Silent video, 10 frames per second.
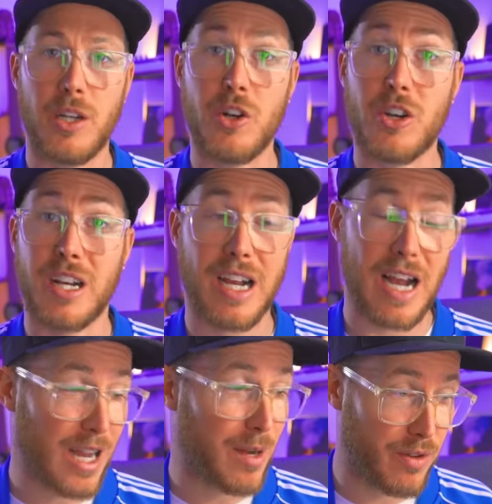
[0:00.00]
No nos
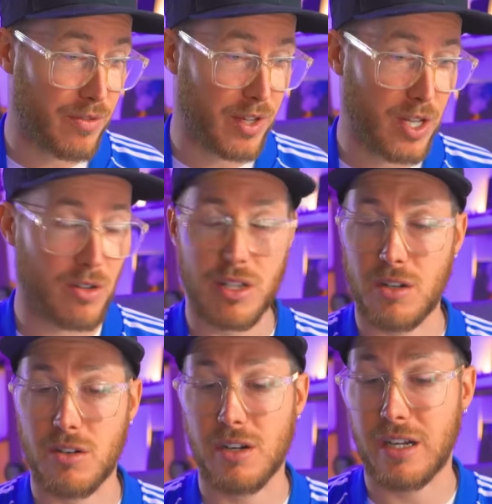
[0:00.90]
como de frío y
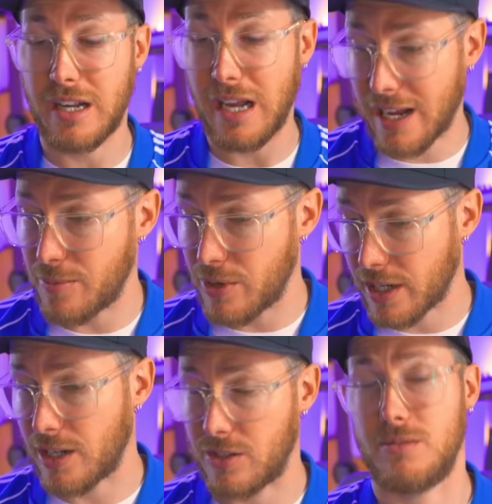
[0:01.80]
no nos camos de
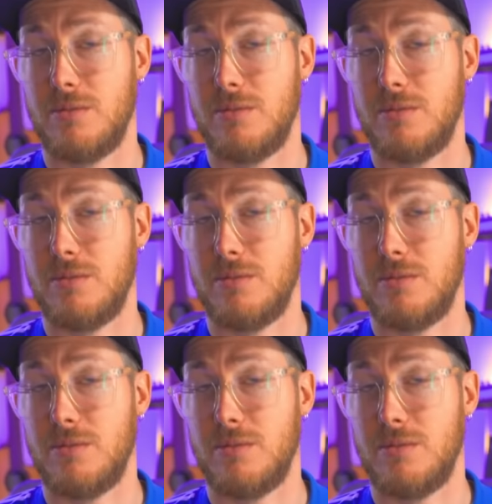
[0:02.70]
calor.